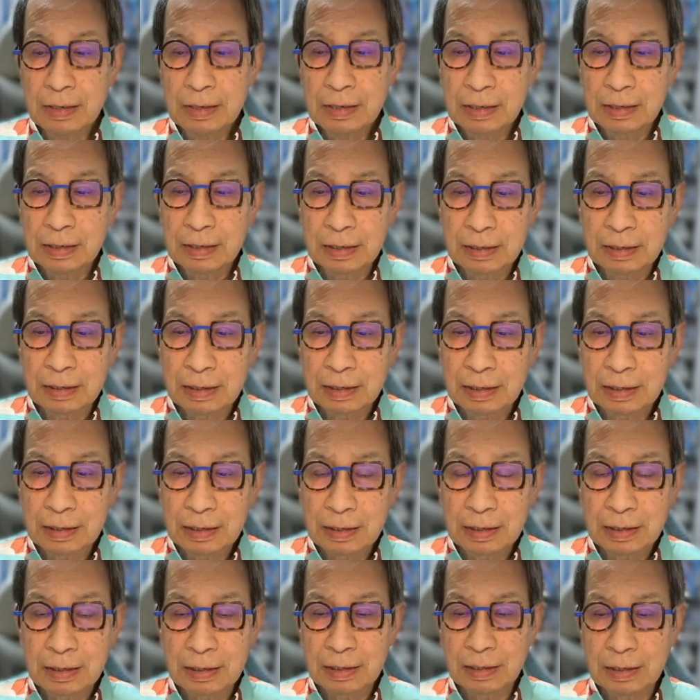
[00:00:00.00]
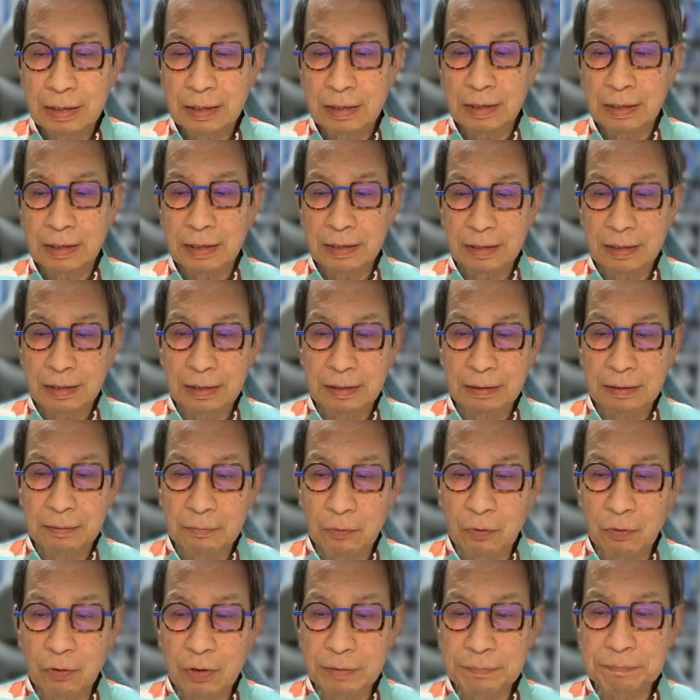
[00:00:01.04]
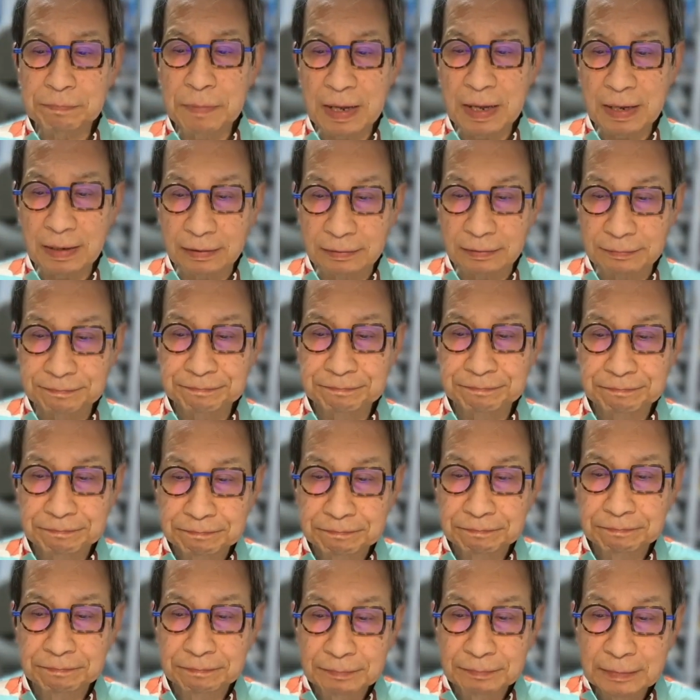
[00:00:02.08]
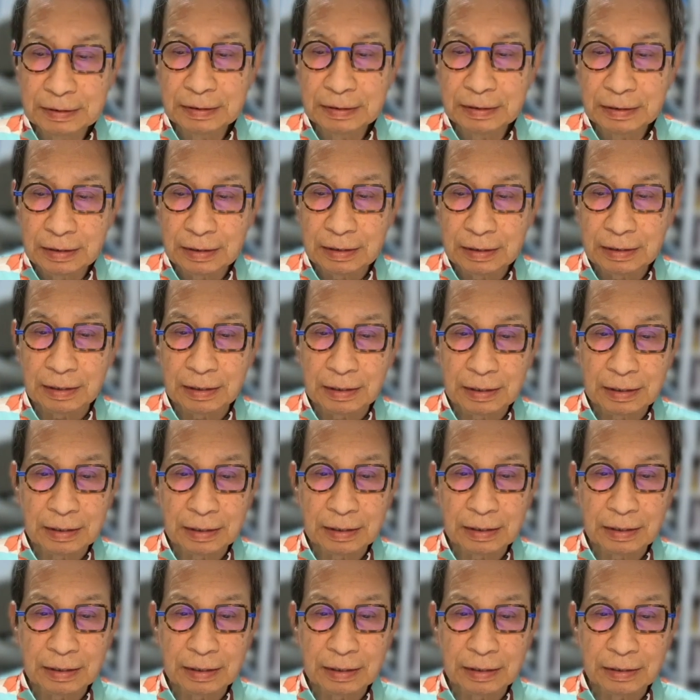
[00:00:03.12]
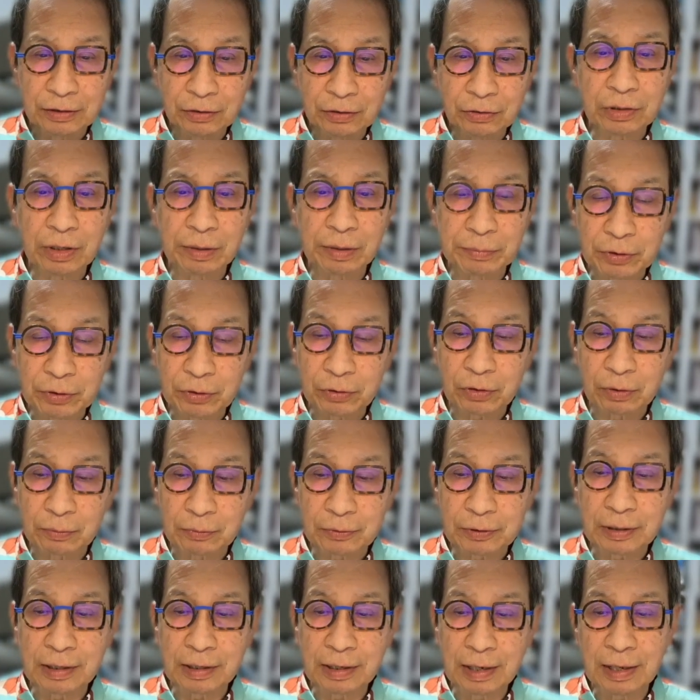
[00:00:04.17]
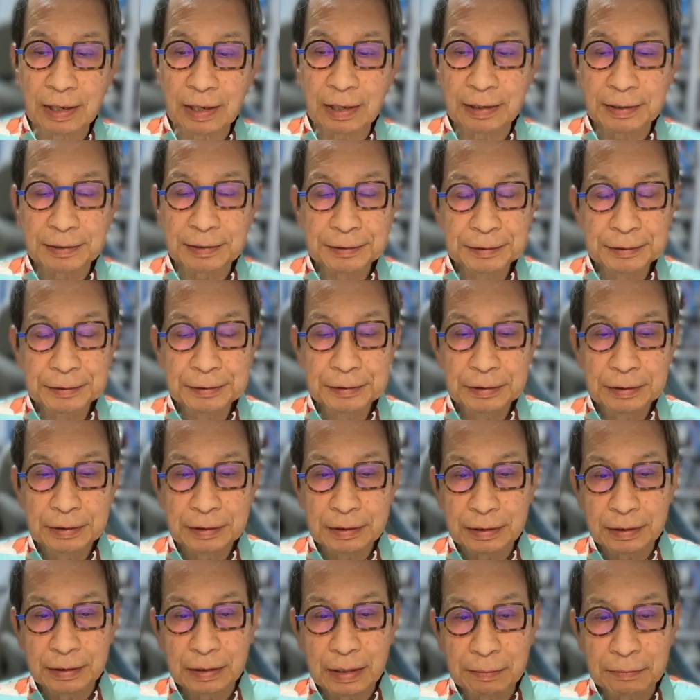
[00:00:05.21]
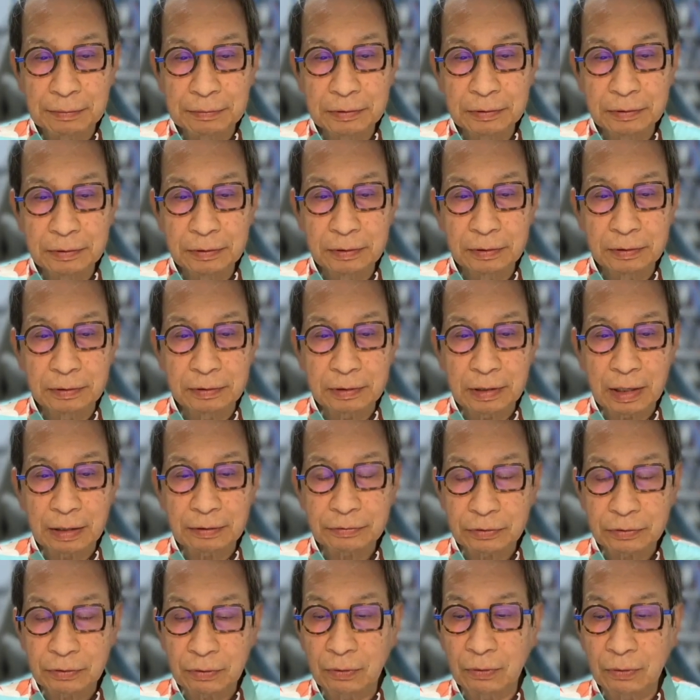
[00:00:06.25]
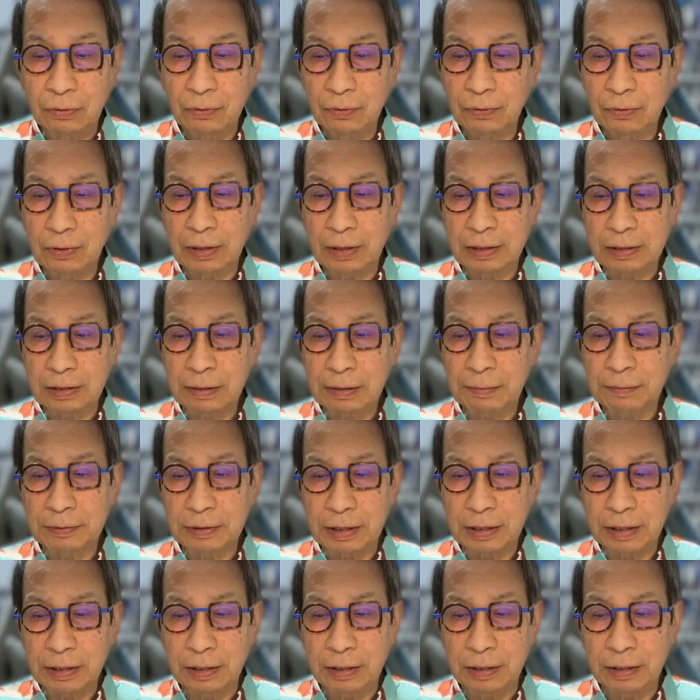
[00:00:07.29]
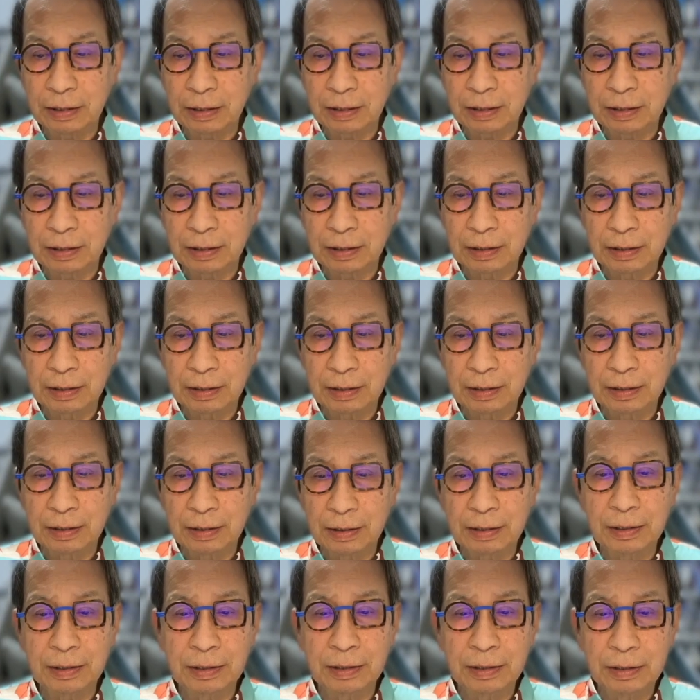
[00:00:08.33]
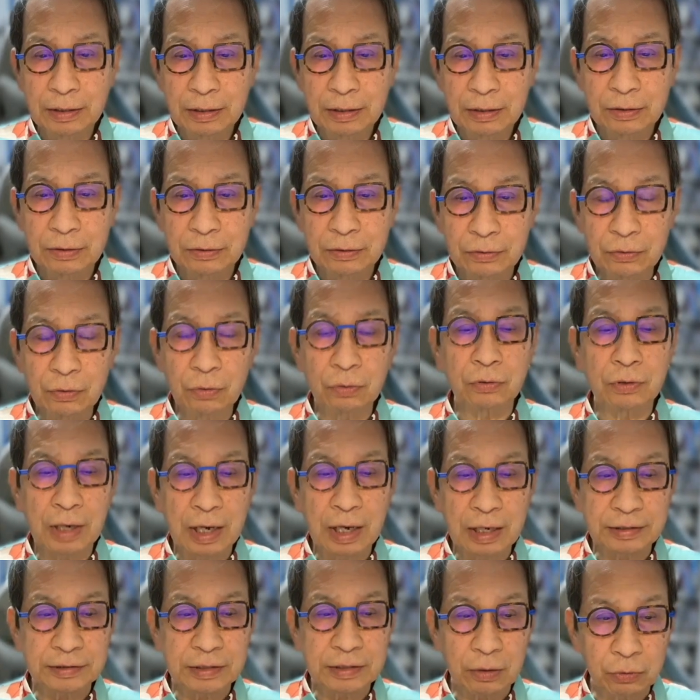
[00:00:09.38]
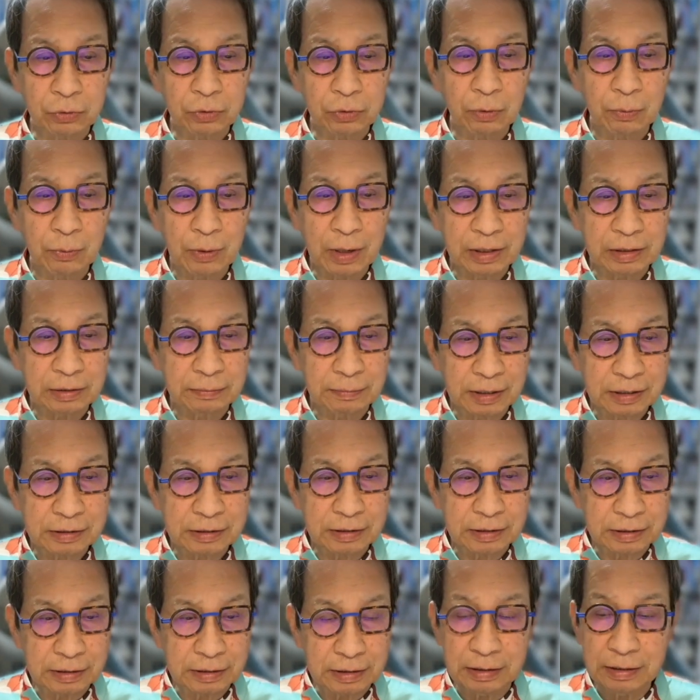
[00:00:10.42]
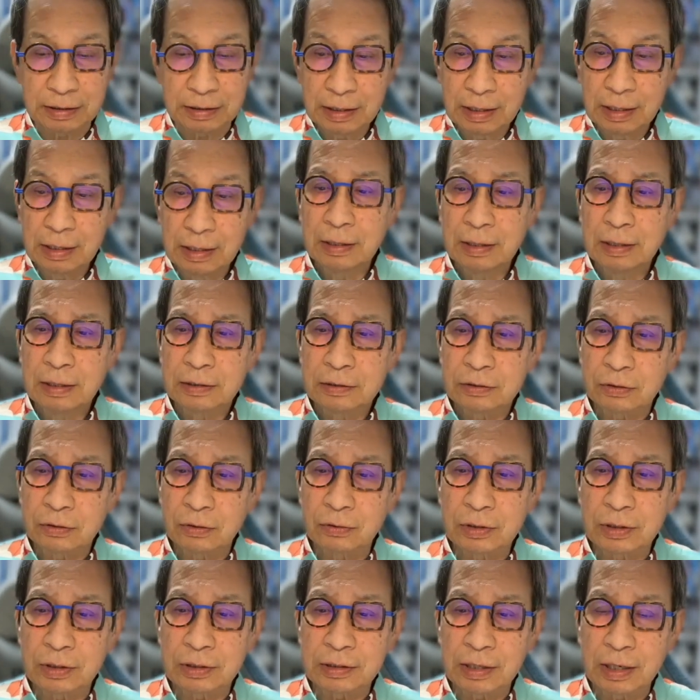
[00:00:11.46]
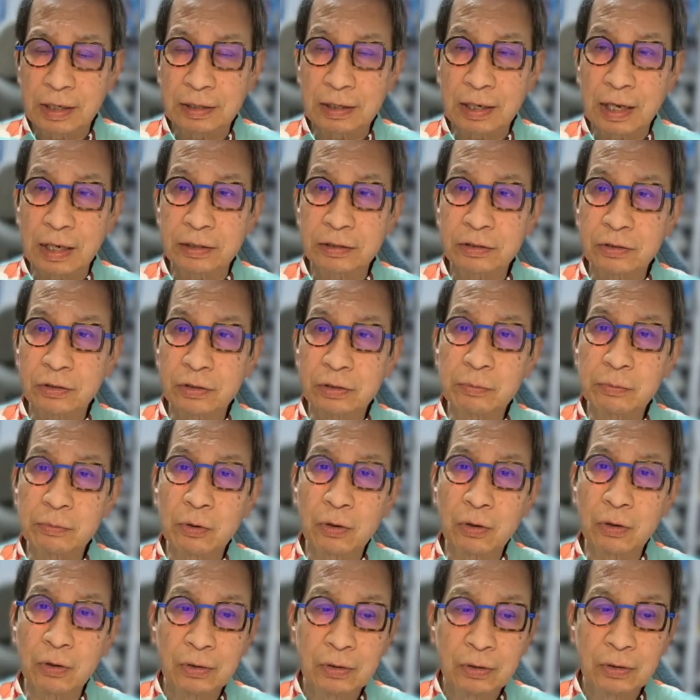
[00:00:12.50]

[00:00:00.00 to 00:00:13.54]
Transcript: えー、もう一遍、えー、読んでみようと思ってね、ラブクラフトを改めて、えー、読破したこともありますし、そうですね、何よりも、